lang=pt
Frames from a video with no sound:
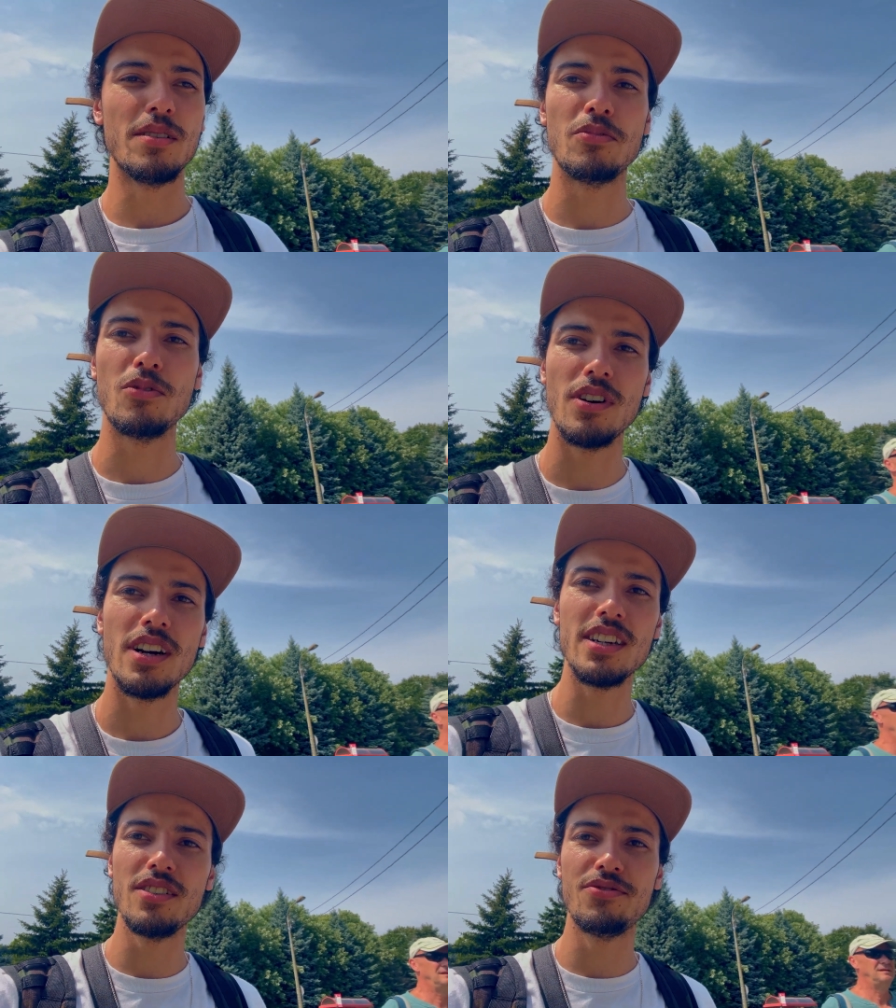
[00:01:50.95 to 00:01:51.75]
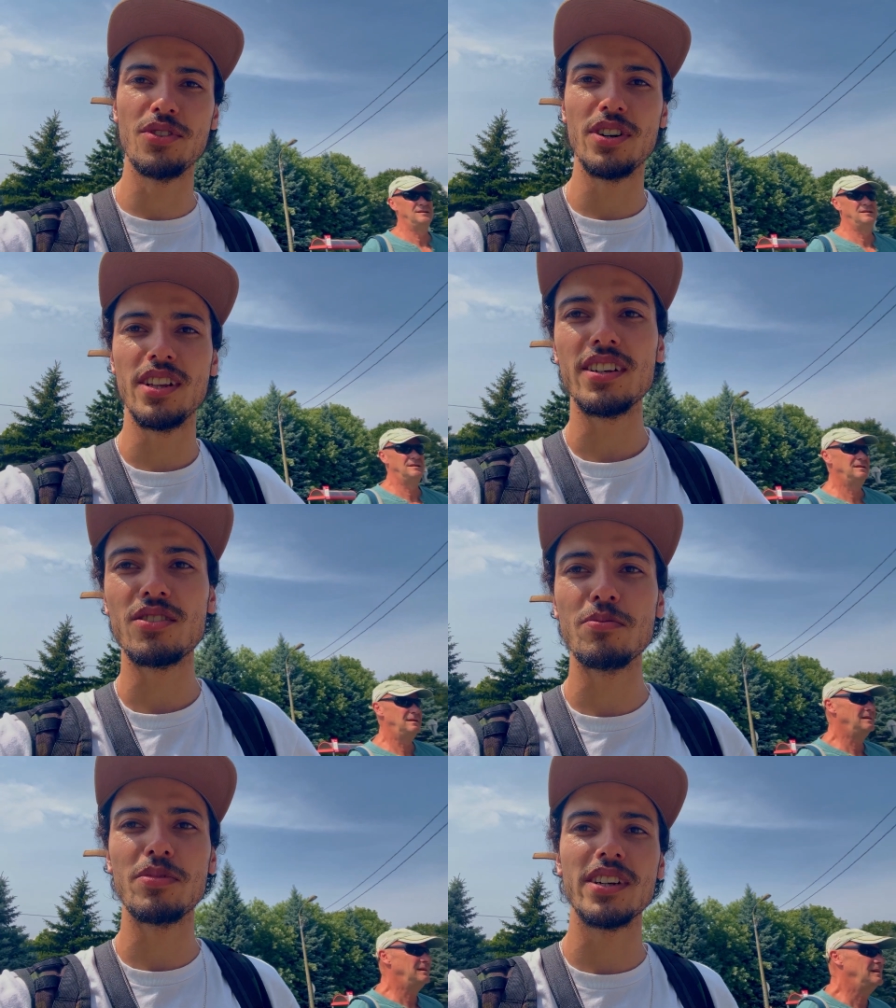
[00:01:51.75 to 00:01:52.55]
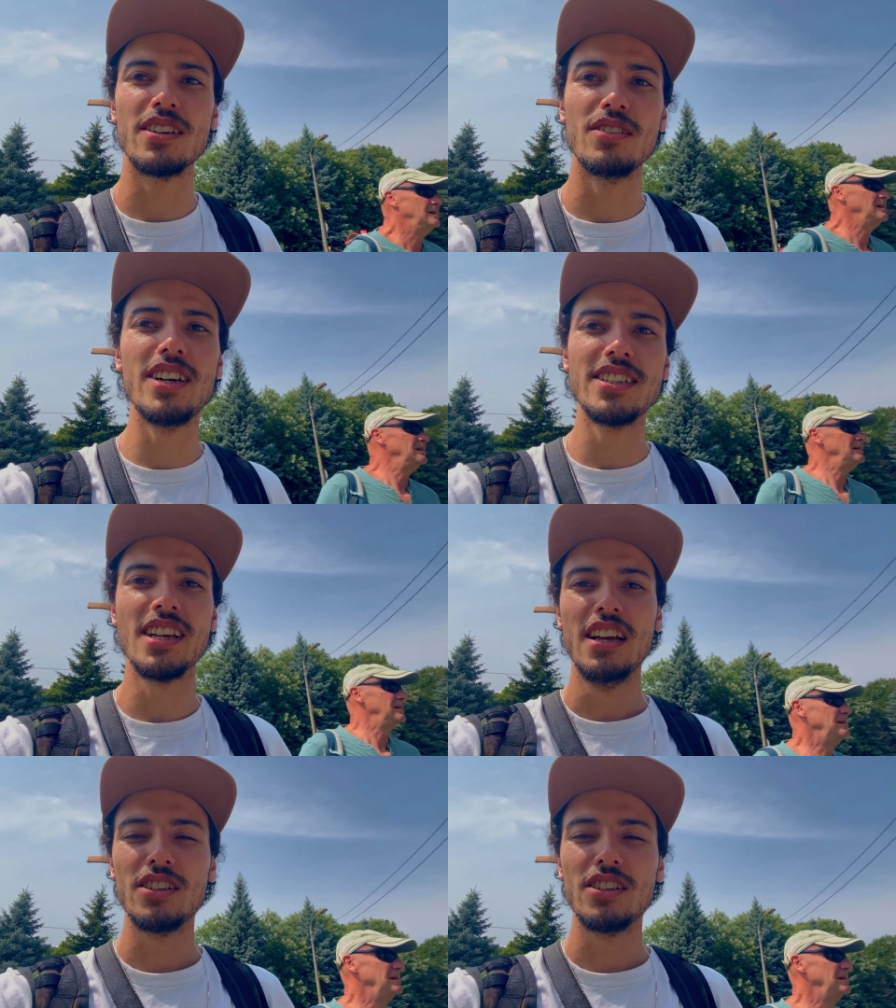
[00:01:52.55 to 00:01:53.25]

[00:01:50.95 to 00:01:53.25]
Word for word: Porra, aí é foda, aí complica nós.